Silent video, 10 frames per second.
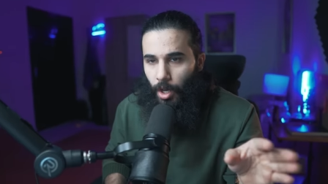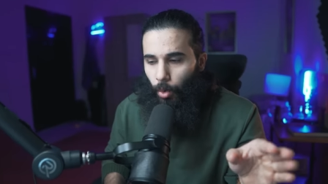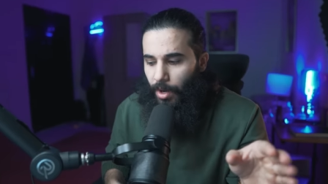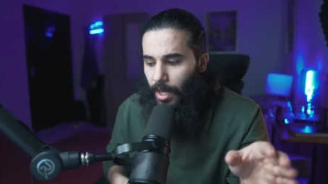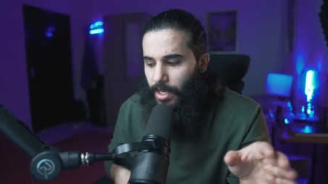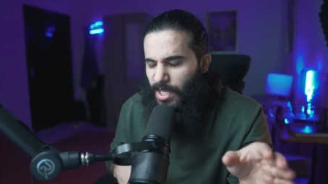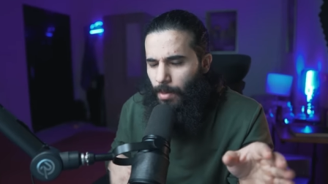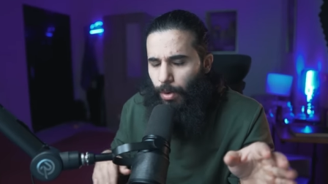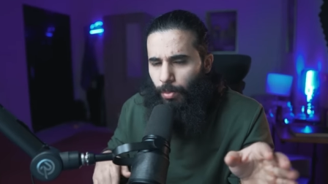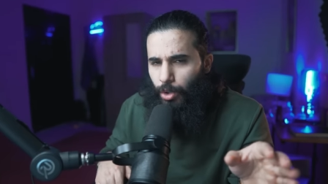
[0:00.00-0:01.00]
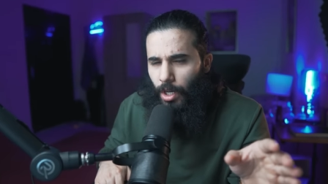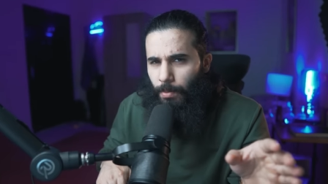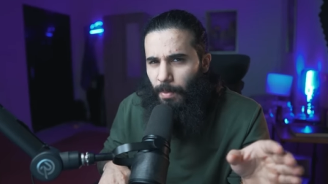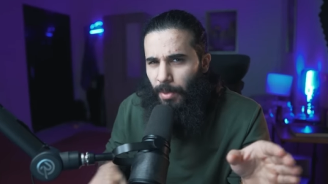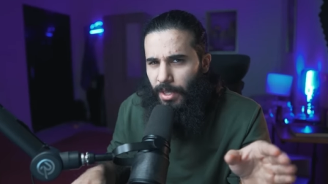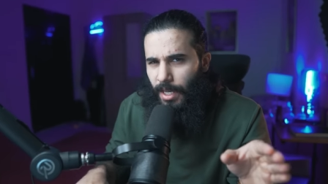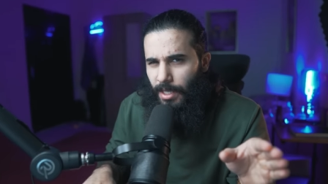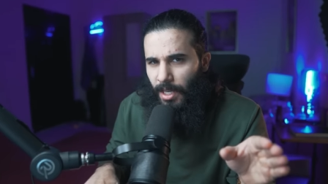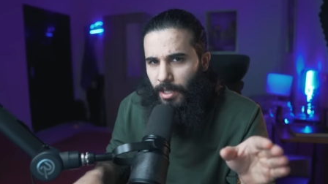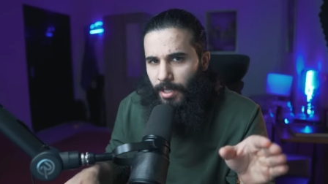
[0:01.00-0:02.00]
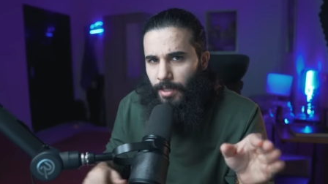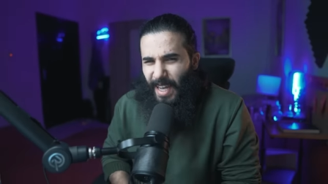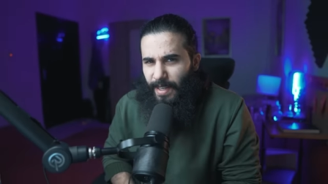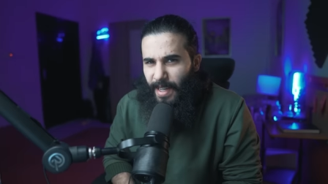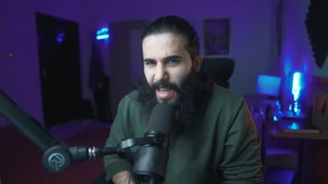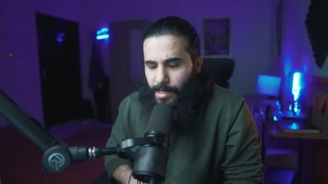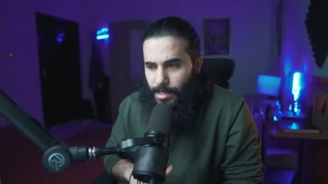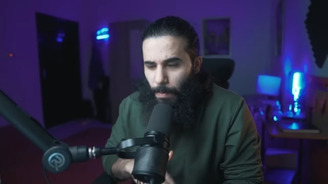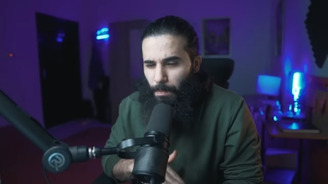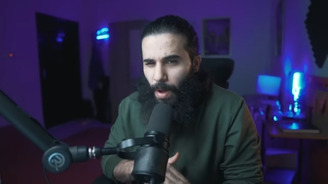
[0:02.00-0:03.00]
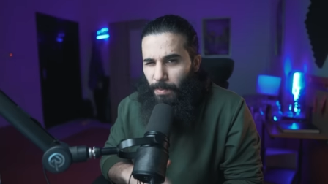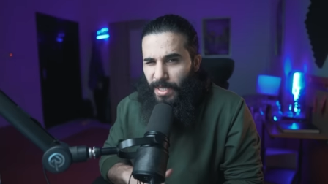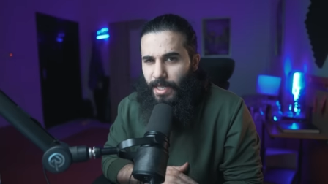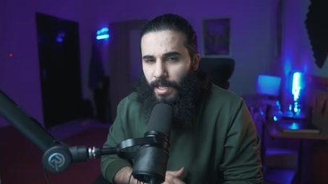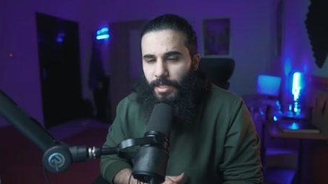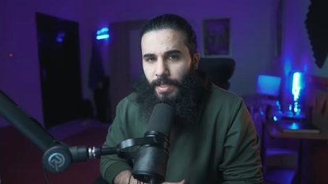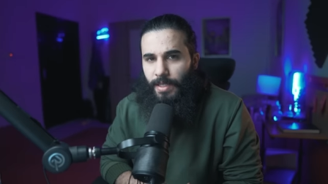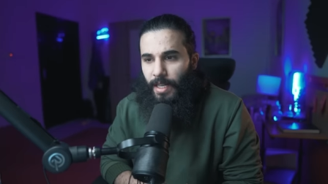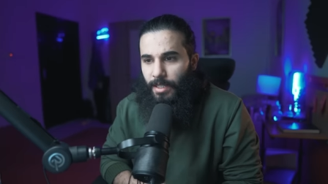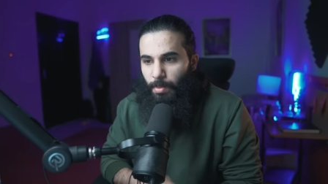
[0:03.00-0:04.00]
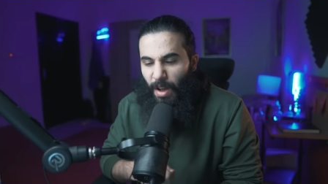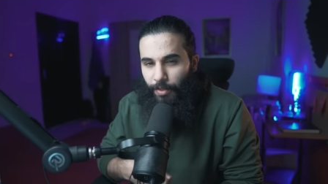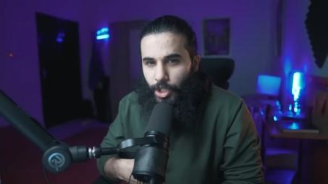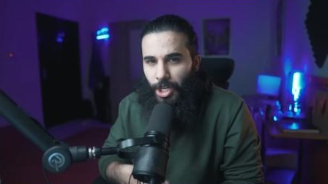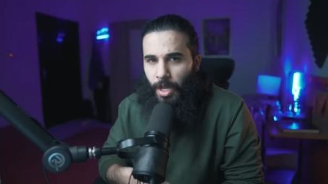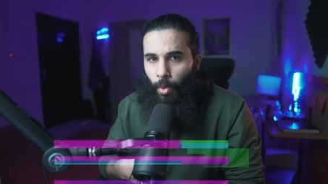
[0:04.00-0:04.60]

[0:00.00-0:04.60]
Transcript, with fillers: وكان يسب المسلمين من تحت لتحت يعني كان سبه من تحت لتحت ما في شيء